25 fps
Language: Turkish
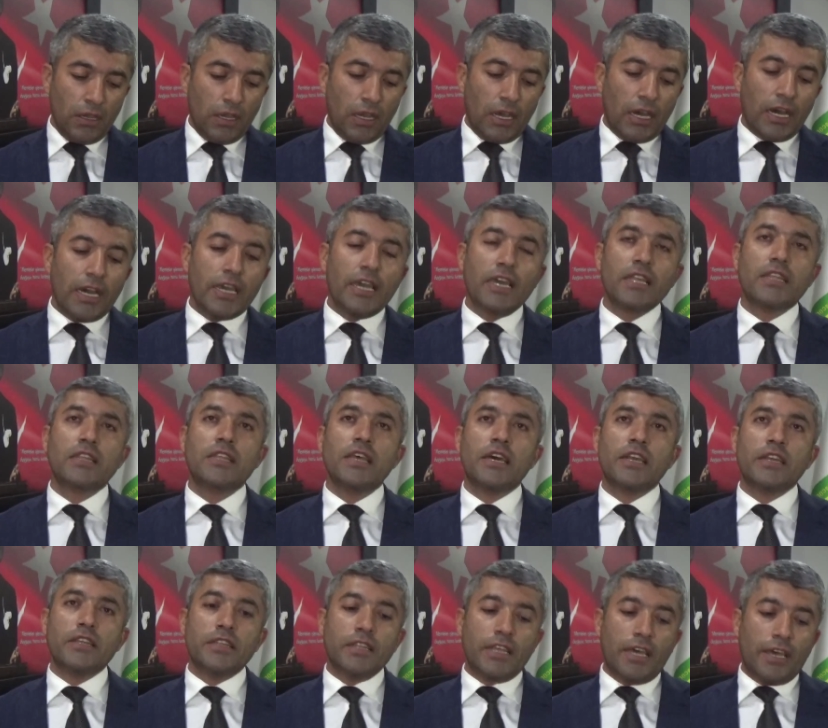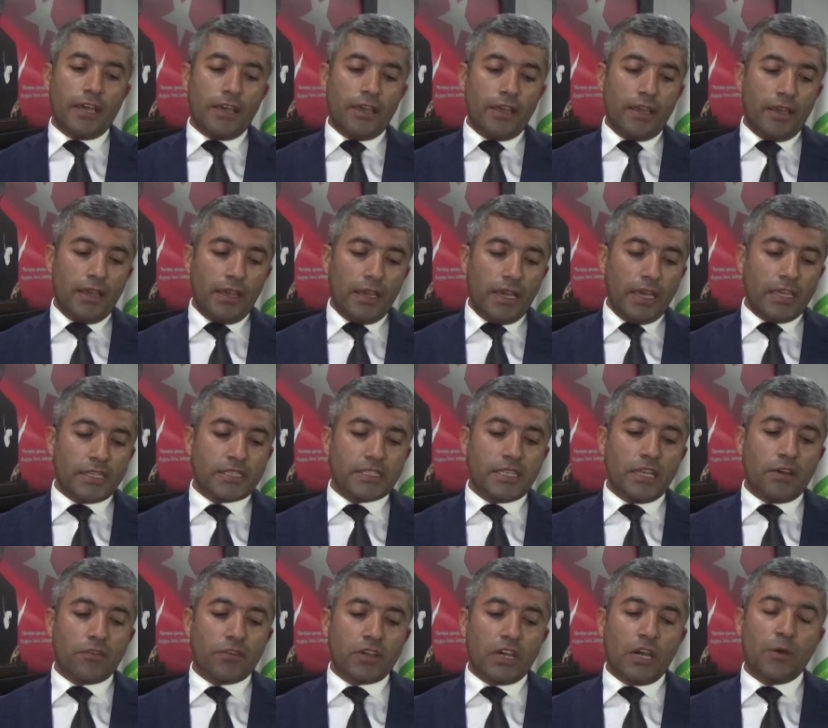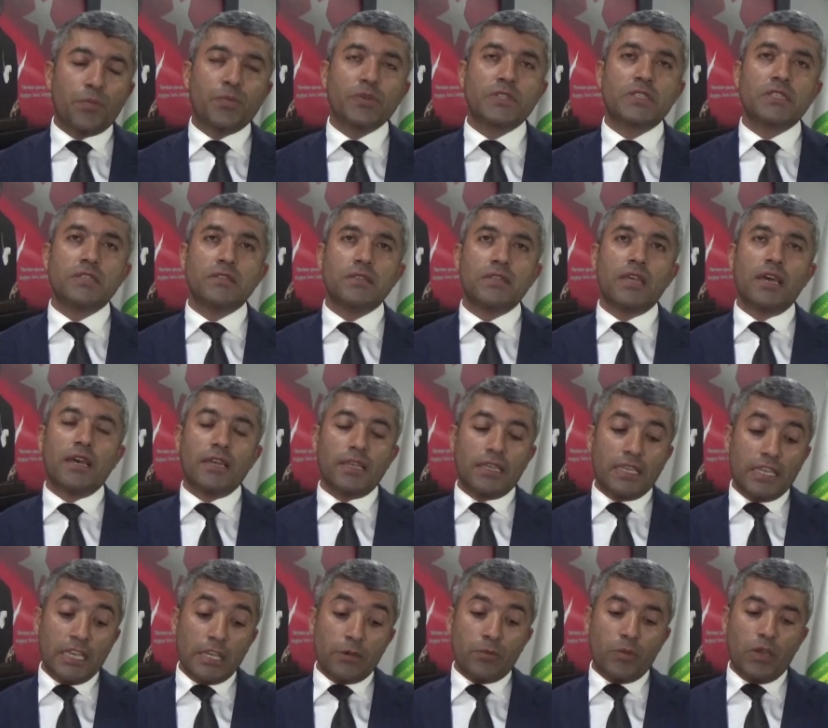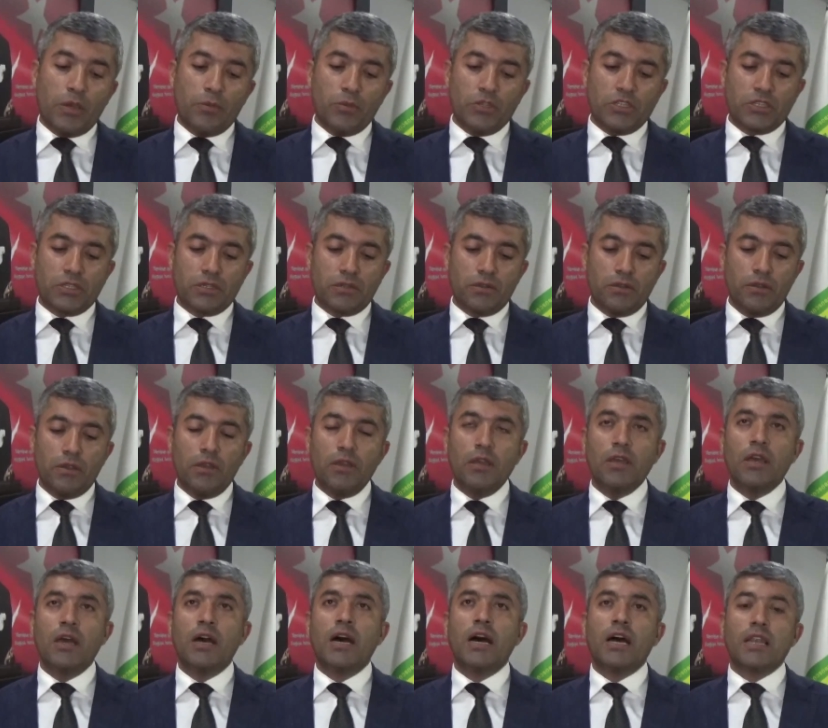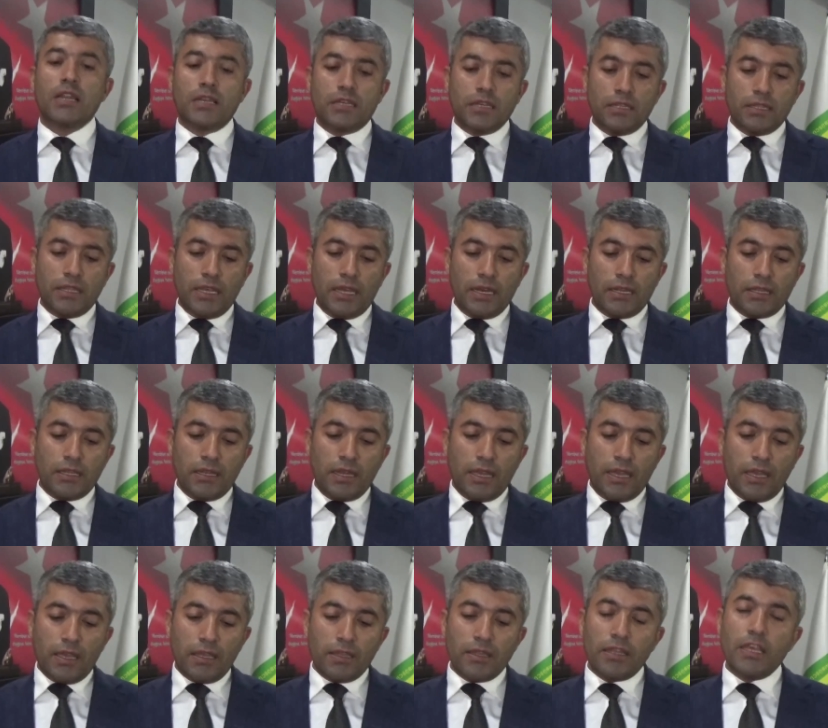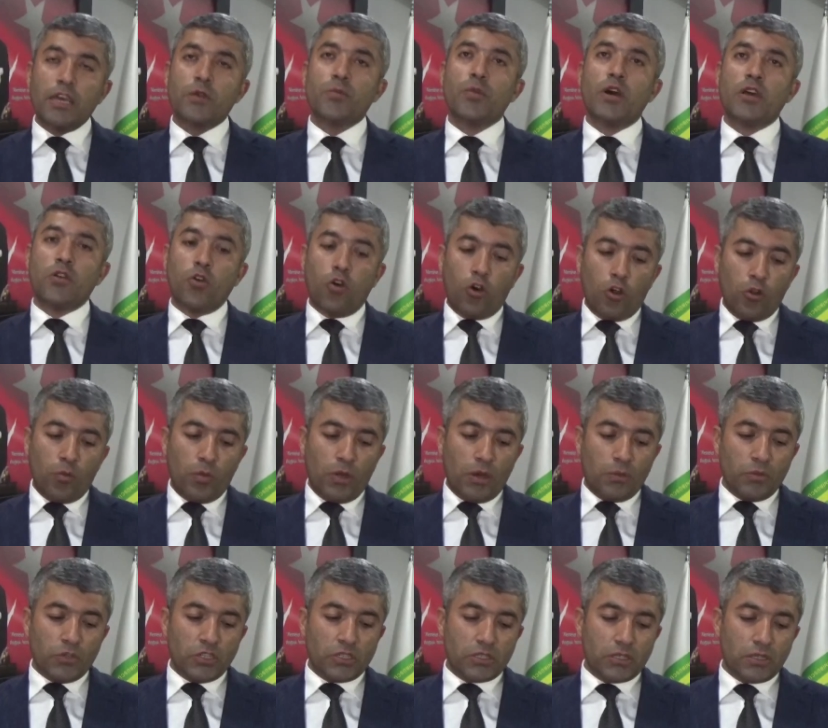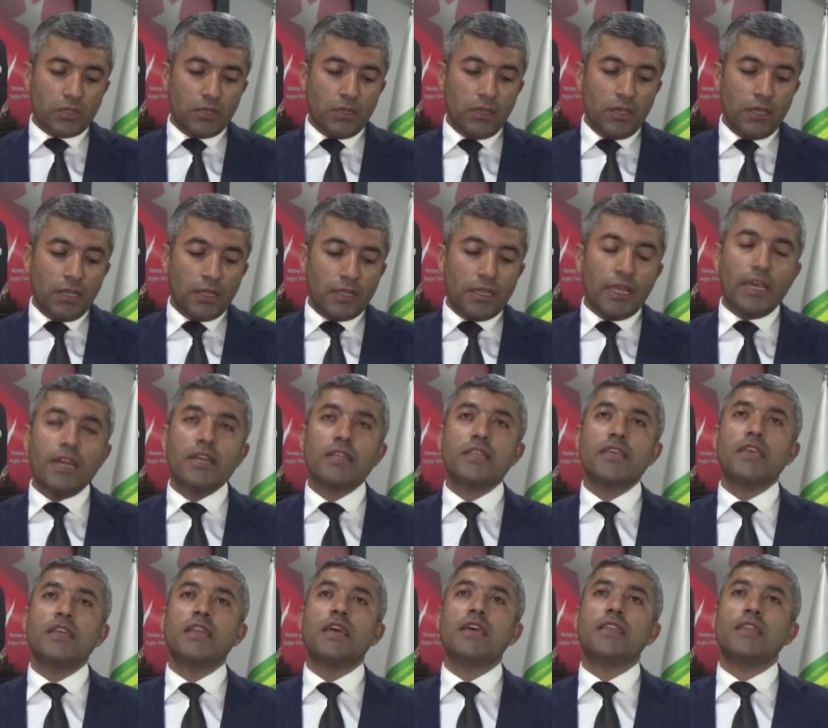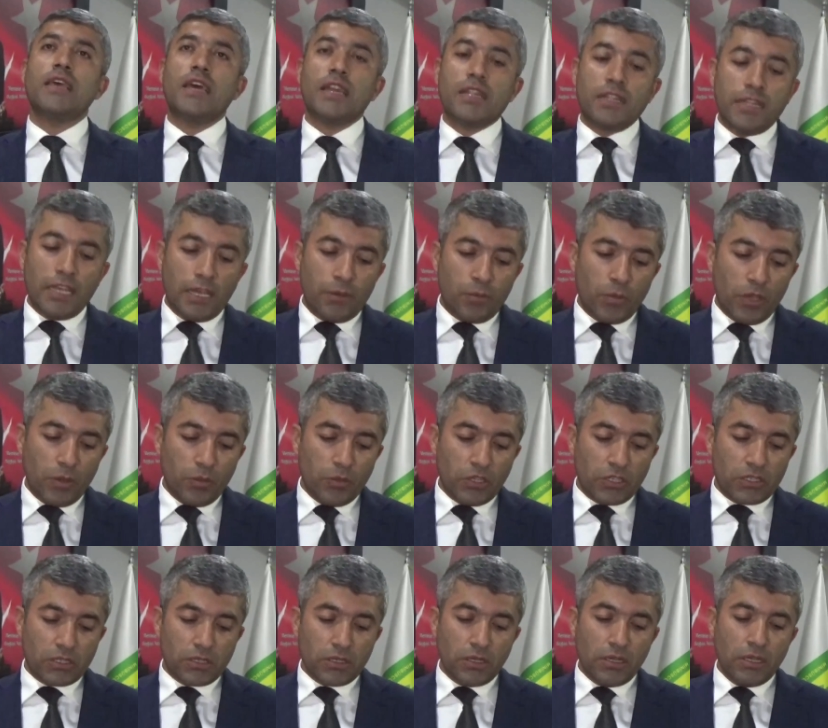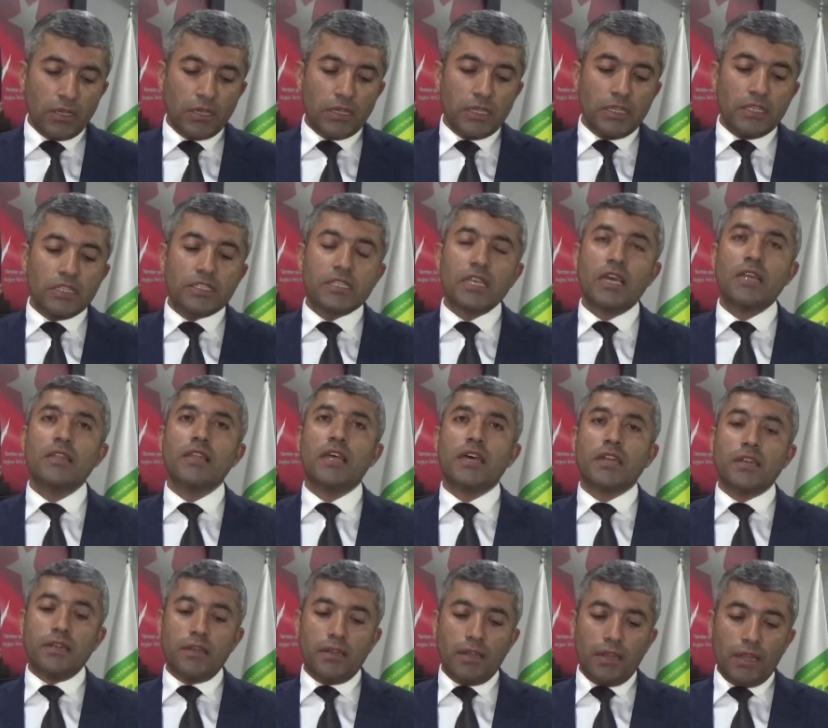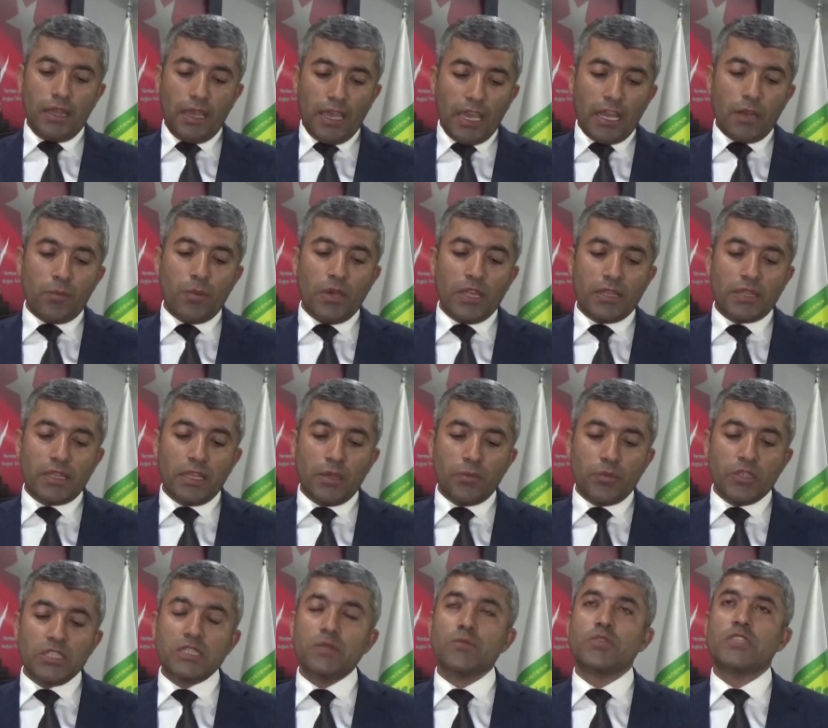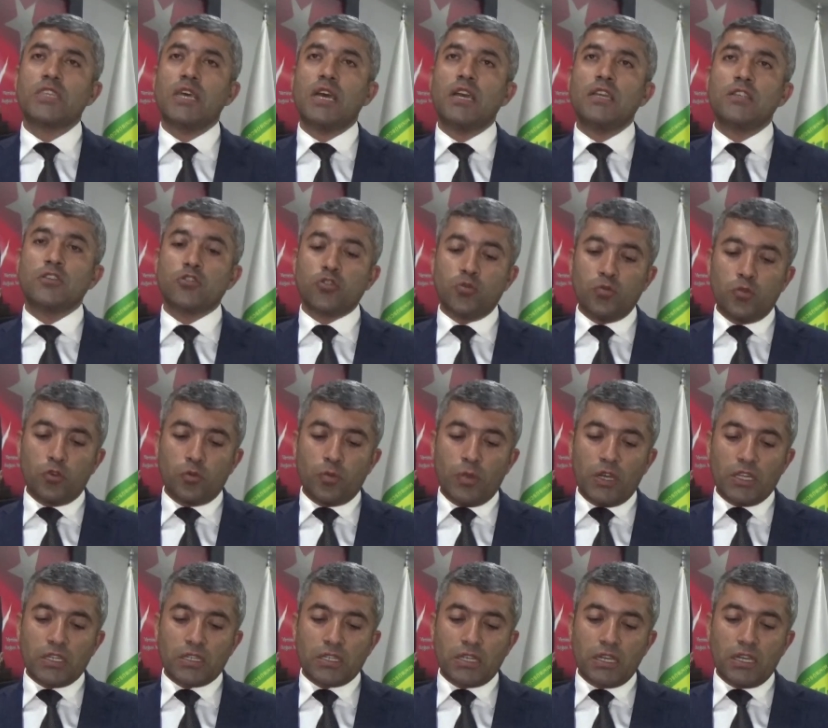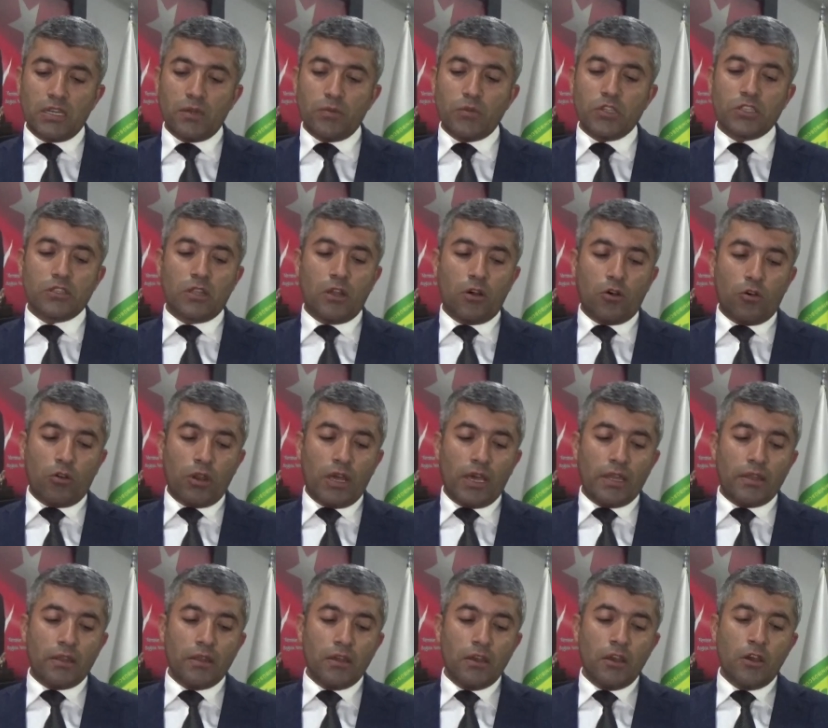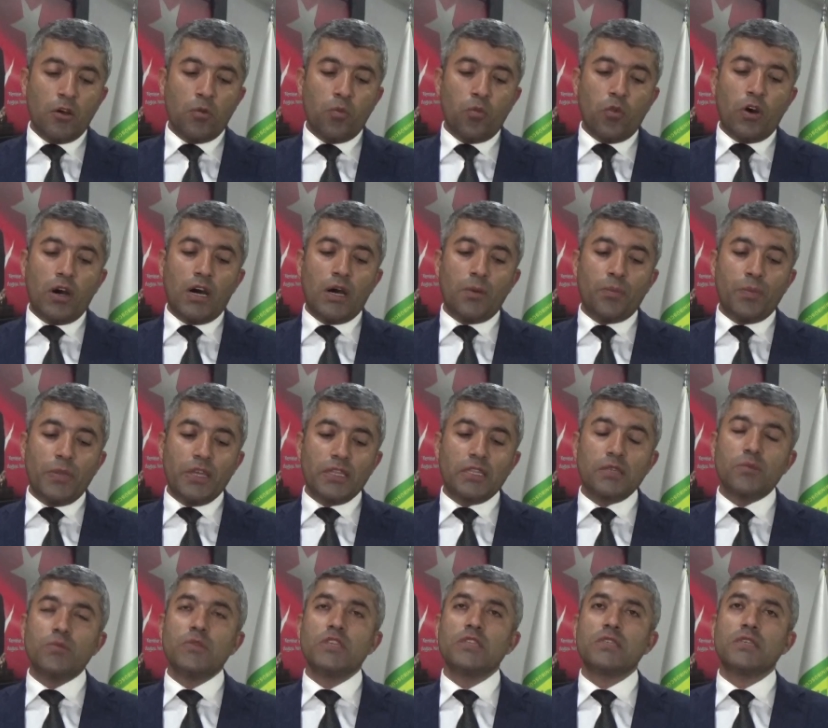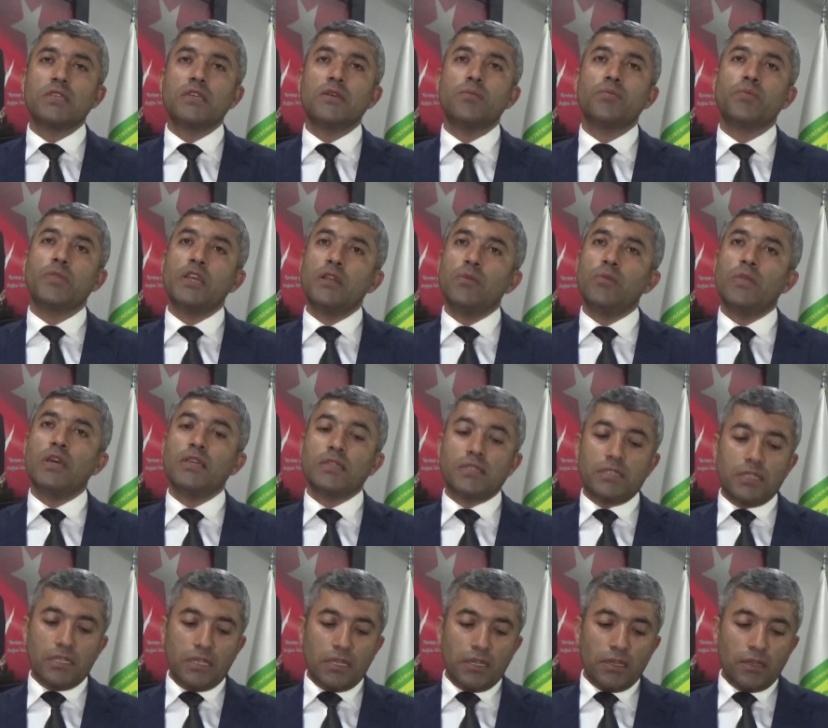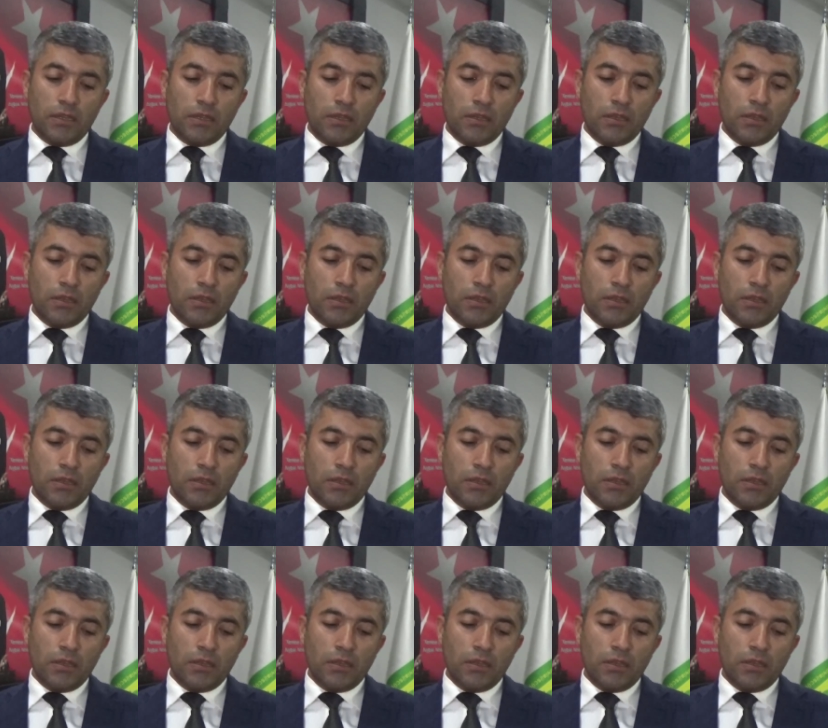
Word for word: Hayatlarında esnaf kapısında girmemiş, halkın derdine derman olmamış, derdiğine dertlenmemiş, İnsanların elbette bizim Sayın Cumhurbaşkanımızla olan muhabbetimizi bilmesi